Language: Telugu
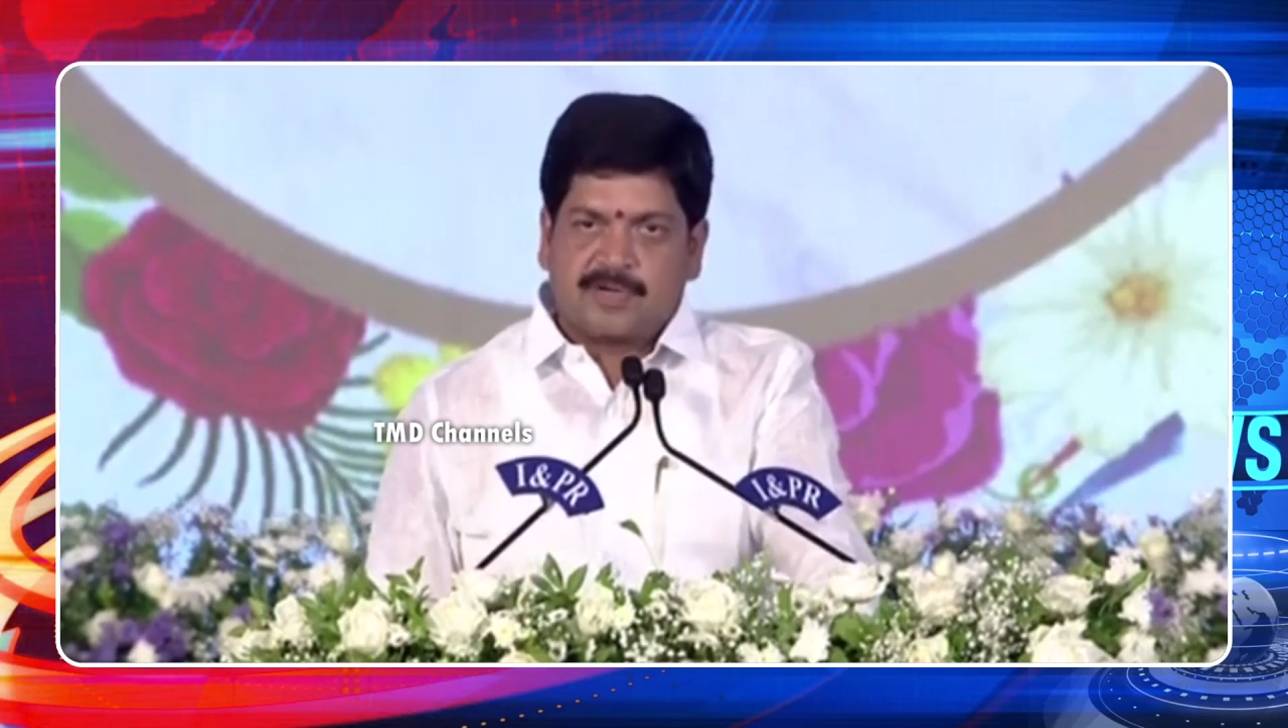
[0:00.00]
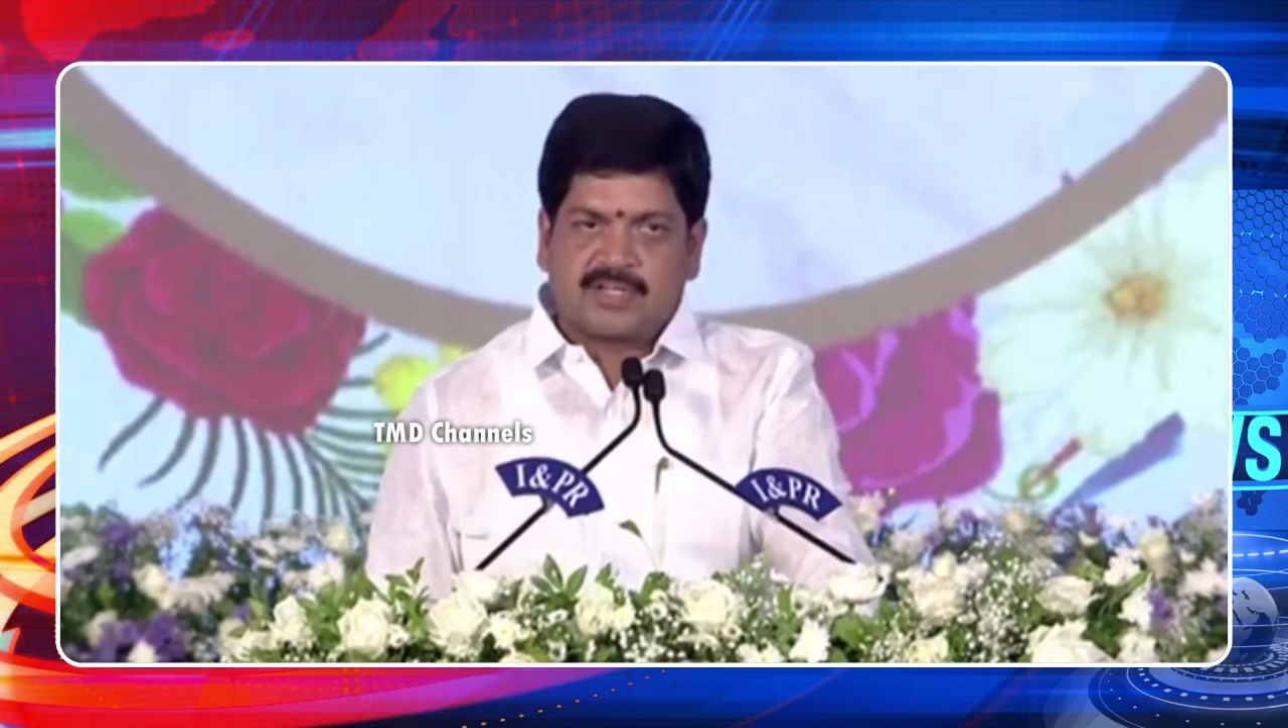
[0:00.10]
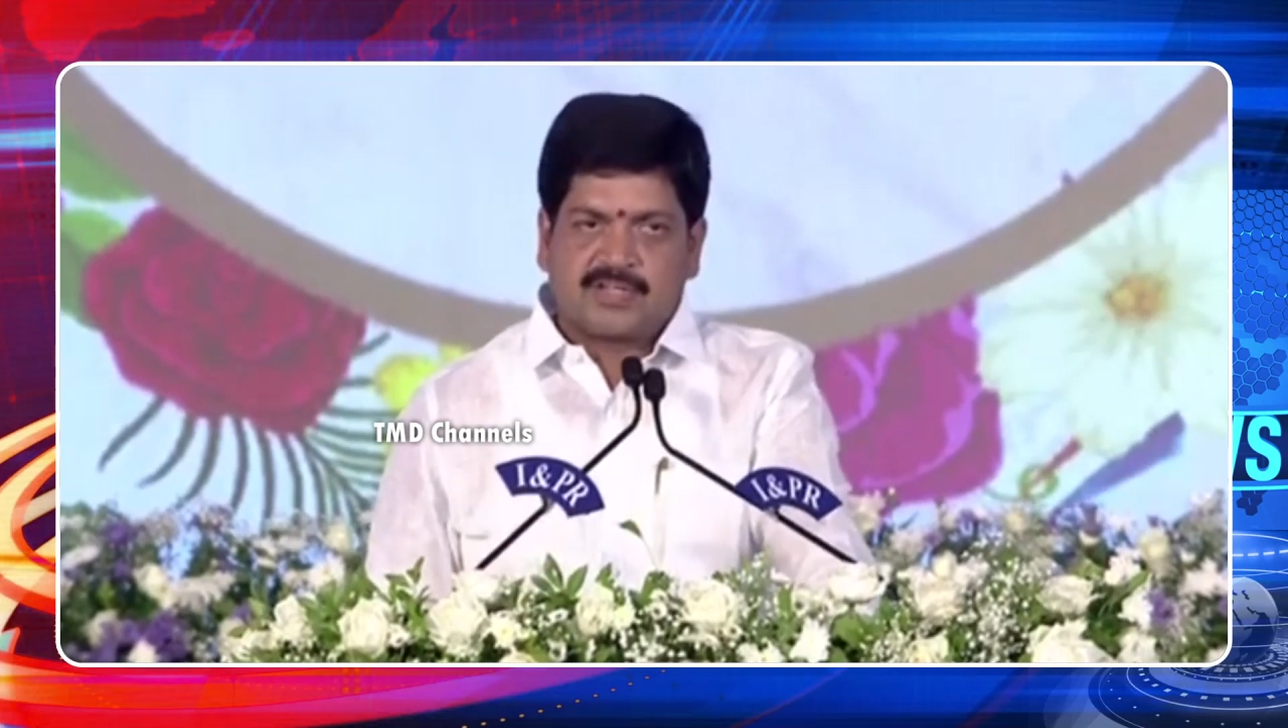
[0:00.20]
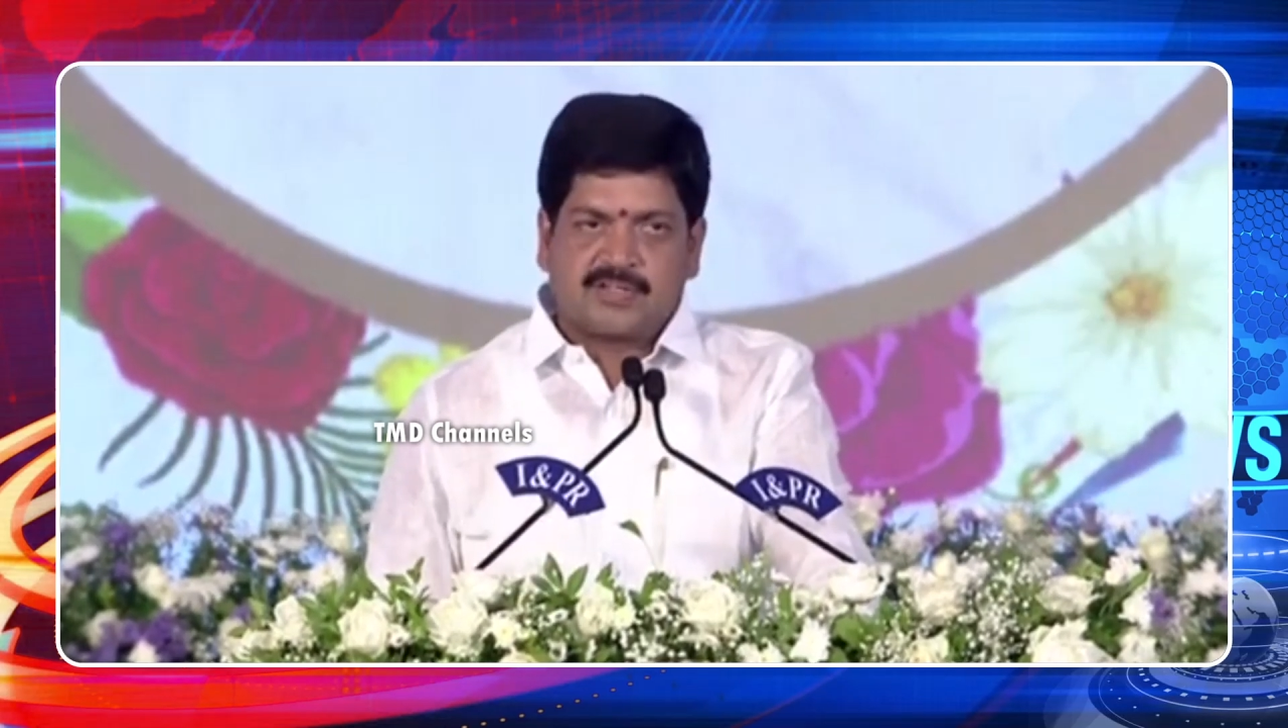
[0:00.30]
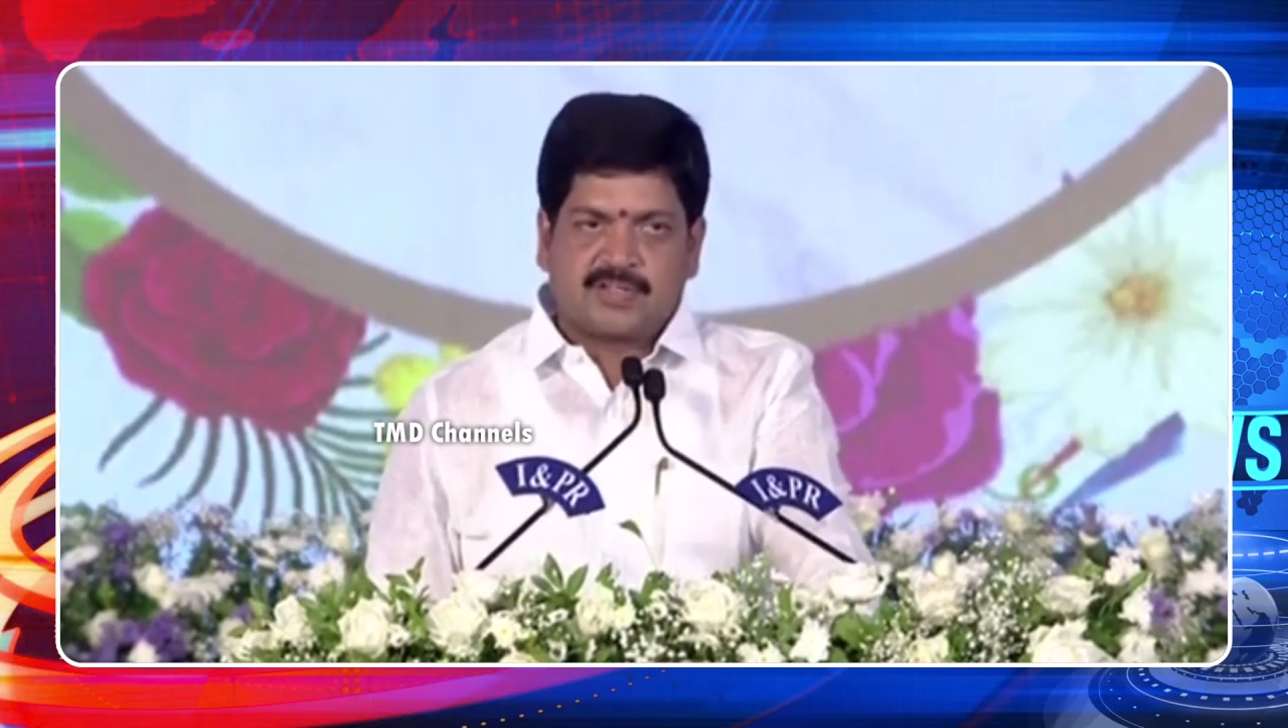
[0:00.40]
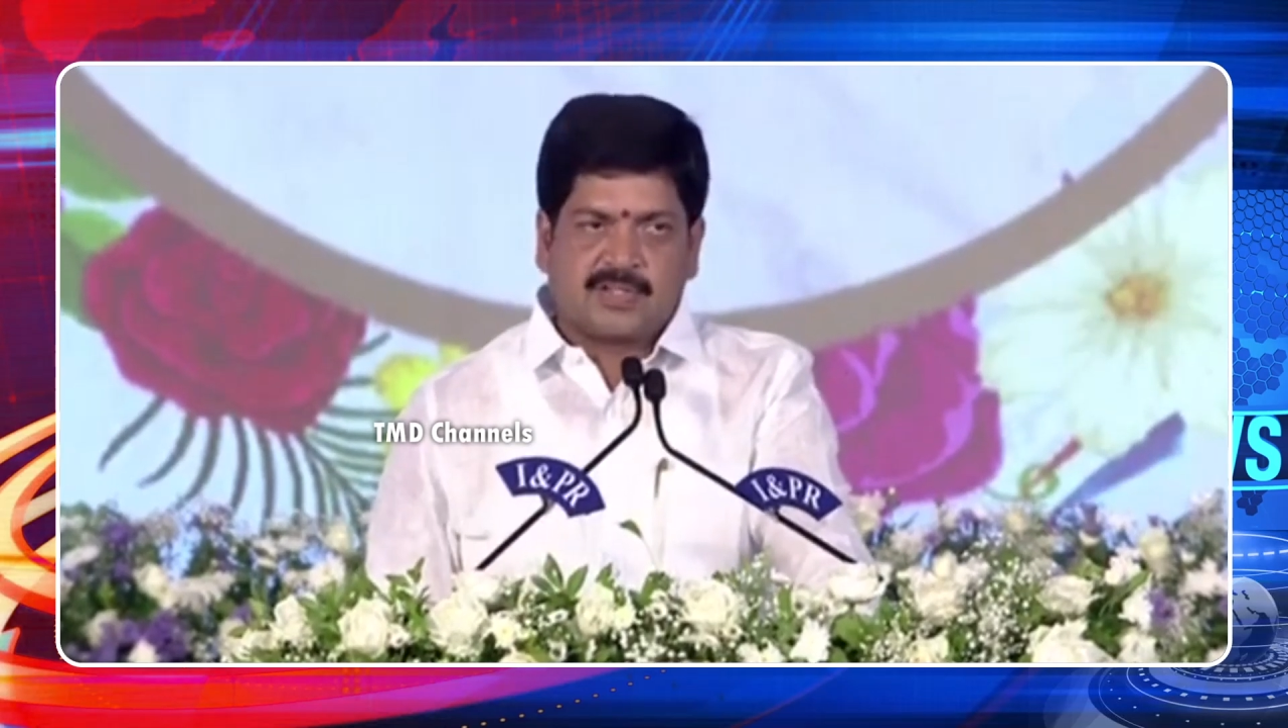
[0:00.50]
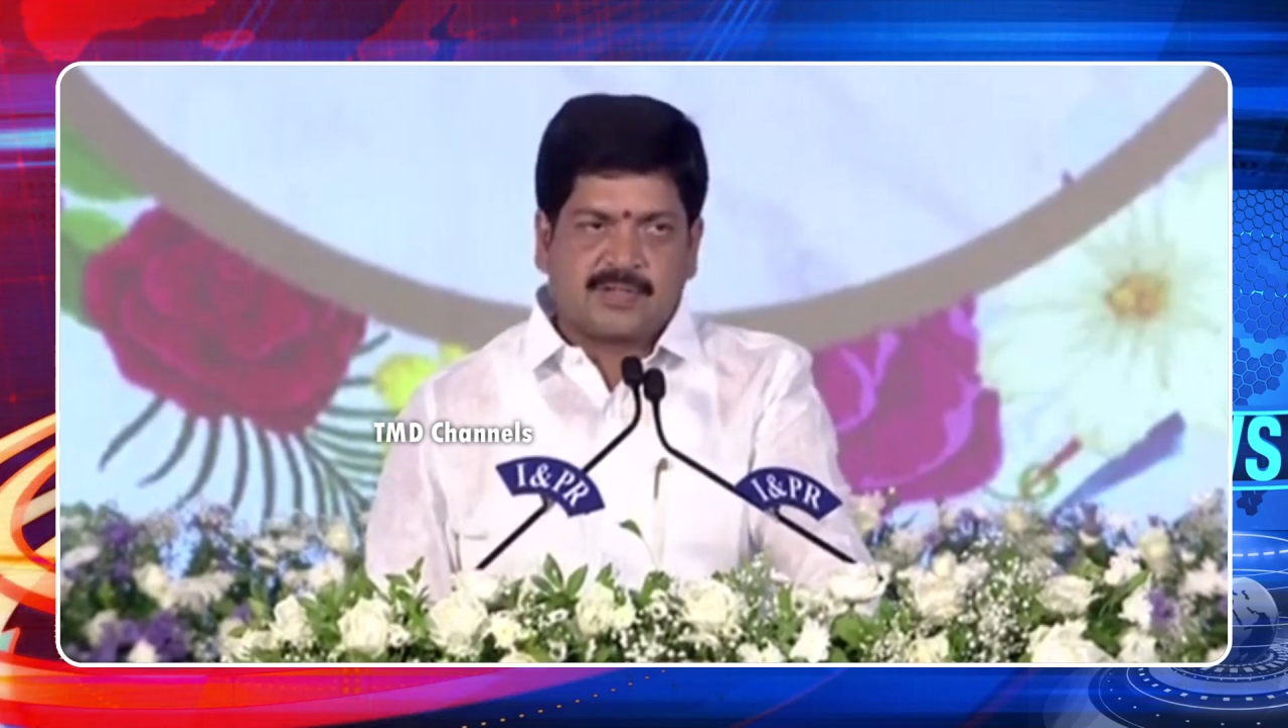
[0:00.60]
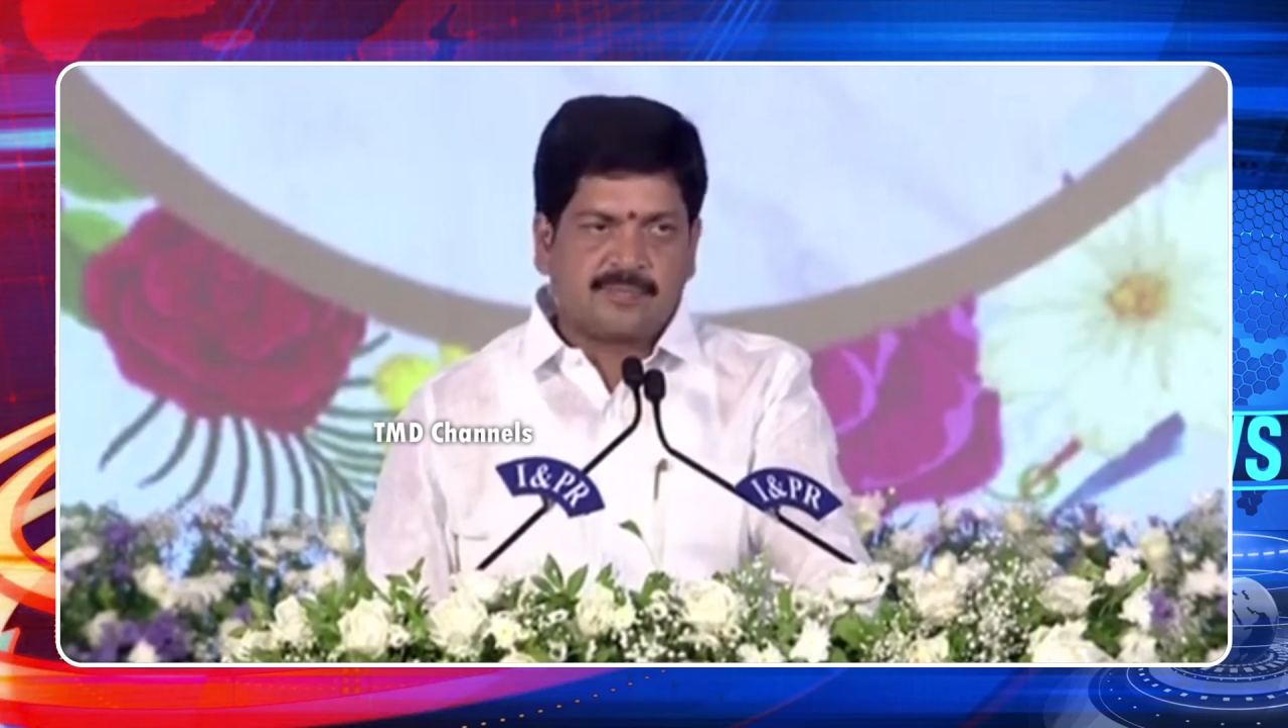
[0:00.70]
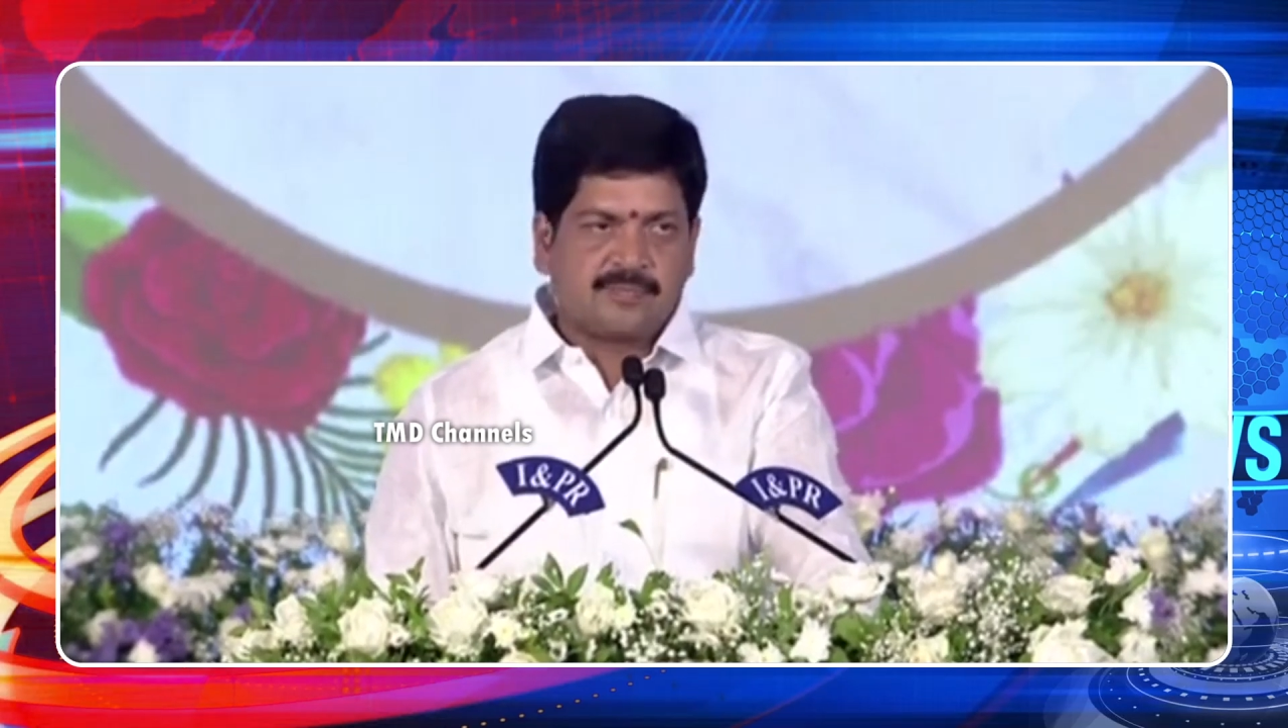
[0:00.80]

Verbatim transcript: ప్రవేశించి